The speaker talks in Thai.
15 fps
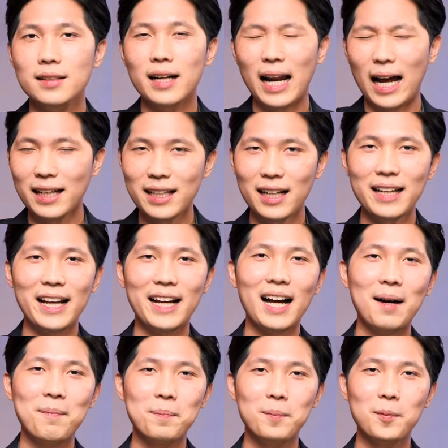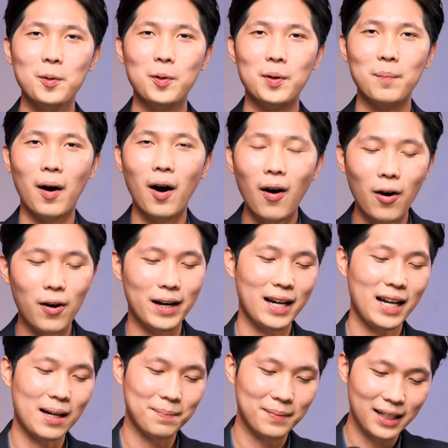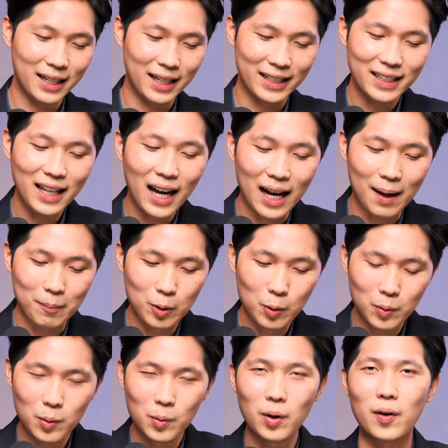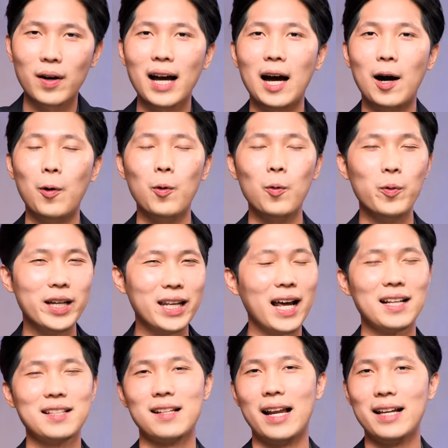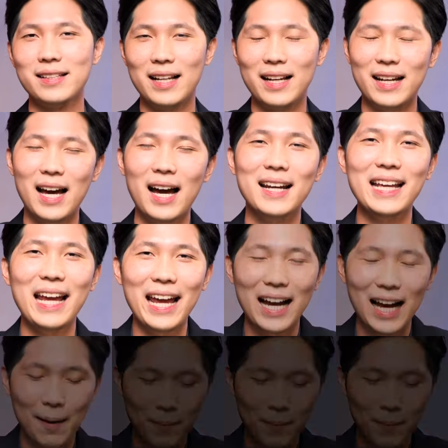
ครั้งยังเด็กครับคุณพ่อนะครับเอ่ยถามลูกๆของเขาวีนัสและเซเลน่านี่เองค